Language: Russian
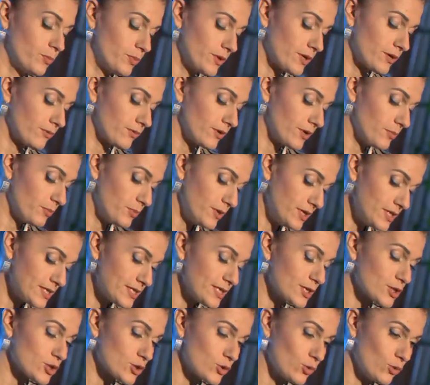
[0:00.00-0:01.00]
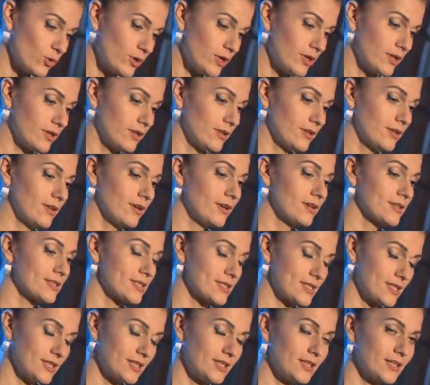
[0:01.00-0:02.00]
Первая песня сольная на
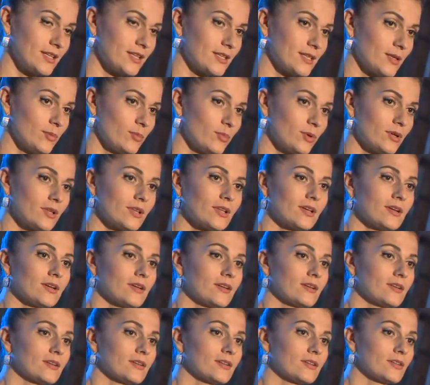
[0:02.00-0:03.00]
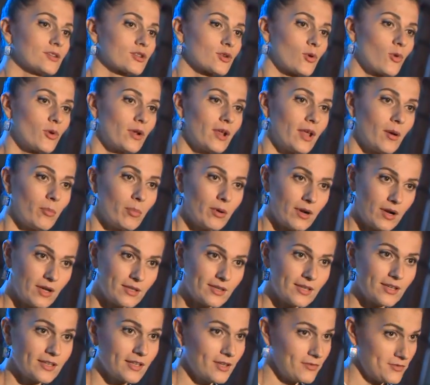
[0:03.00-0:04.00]
сцене это была э, школьный аппарат
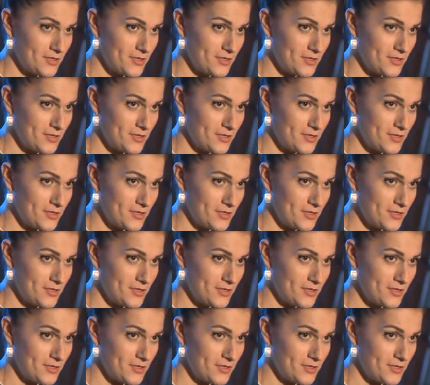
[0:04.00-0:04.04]
Таня